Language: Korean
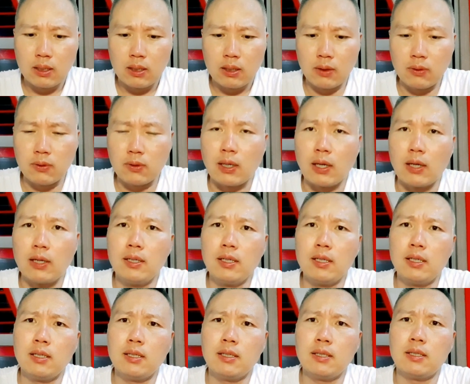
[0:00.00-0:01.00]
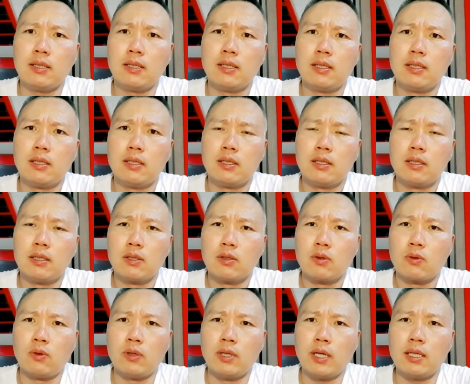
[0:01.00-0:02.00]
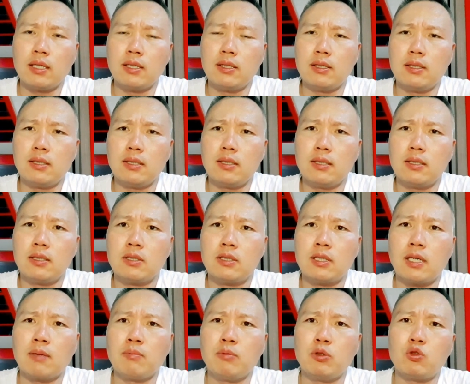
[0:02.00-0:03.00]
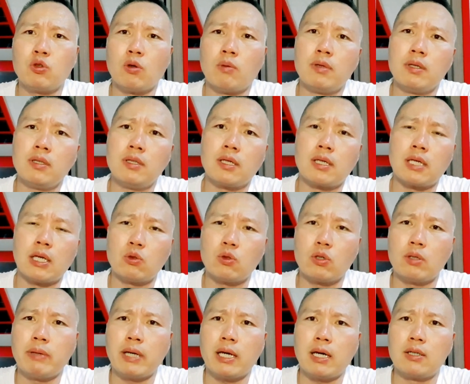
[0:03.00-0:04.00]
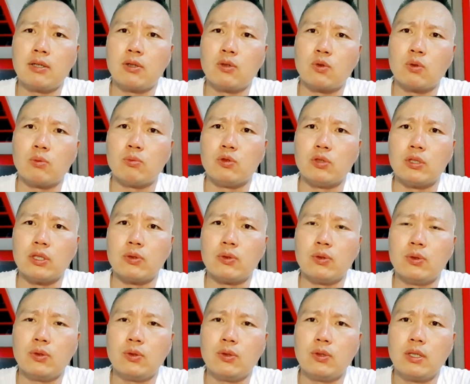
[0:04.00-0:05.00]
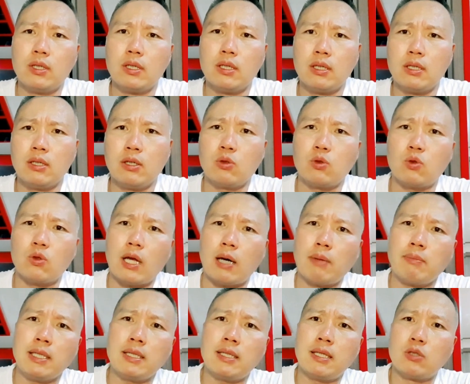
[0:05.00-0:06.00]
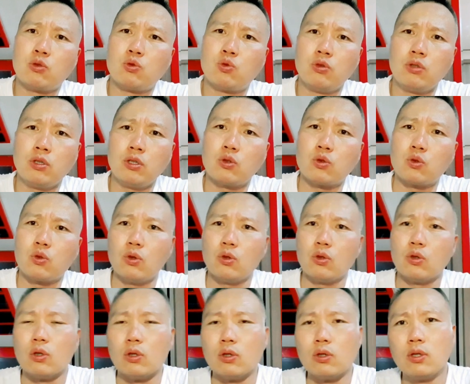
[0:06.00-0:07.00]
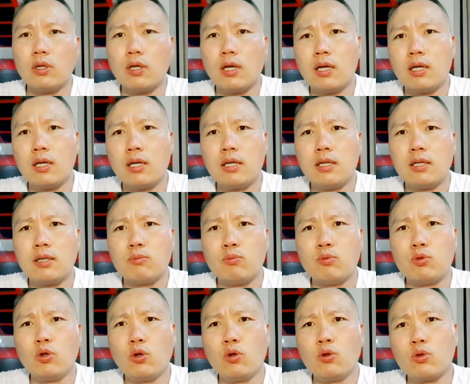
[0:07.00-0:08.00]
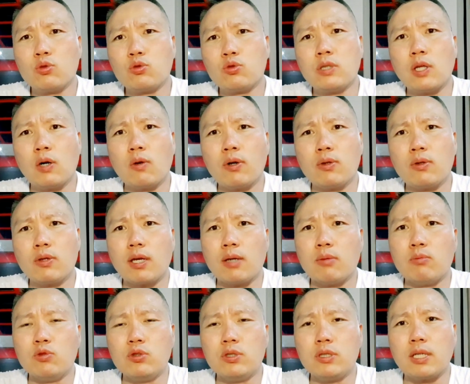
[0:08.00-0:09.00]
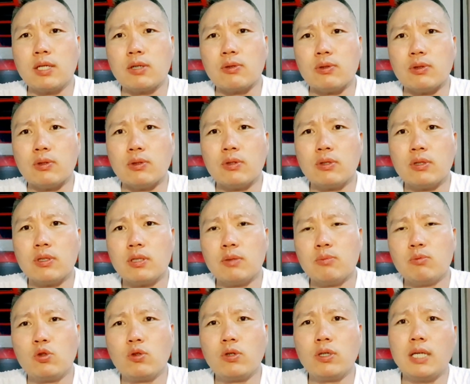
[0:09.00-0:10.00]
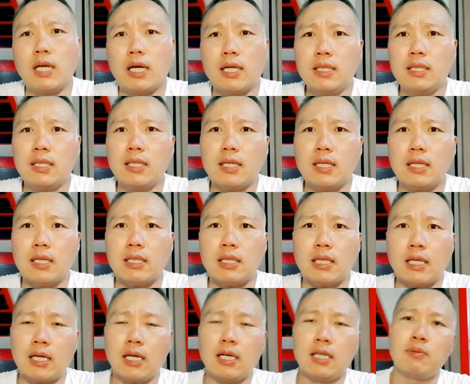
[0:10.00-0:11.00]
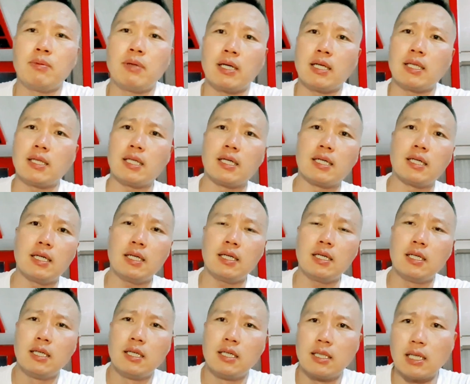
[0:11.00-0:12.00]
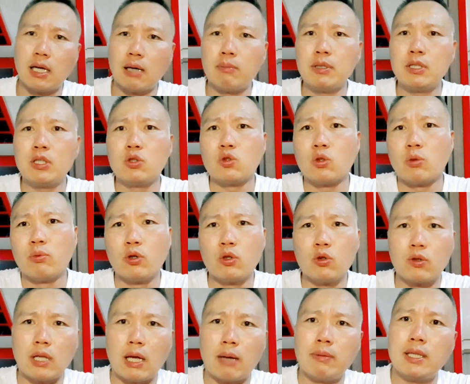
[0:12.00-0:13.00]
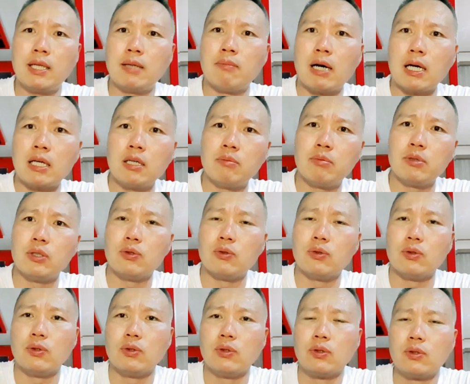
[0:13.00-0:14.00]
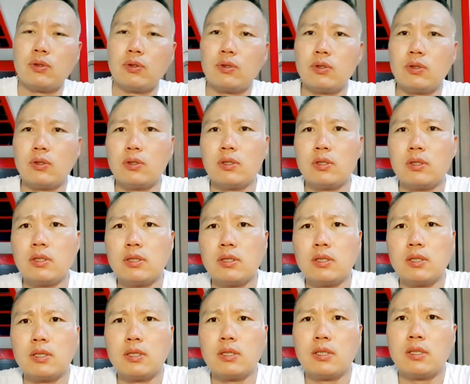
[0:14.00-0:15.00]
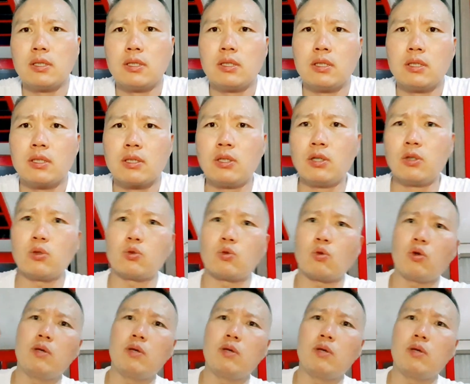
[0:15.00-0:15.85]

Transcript: 그래서 개를 고양이를 책임질 수 없는데 계속 입양하는 것도 문제고 이걸 또 남한테 주는 것도 무료로 준다고 해야 되게 문제라고요. 물건이 아닌데 내가 입양했다가 남한테 줘버리고 남한테 맡겨버리고 그리고 또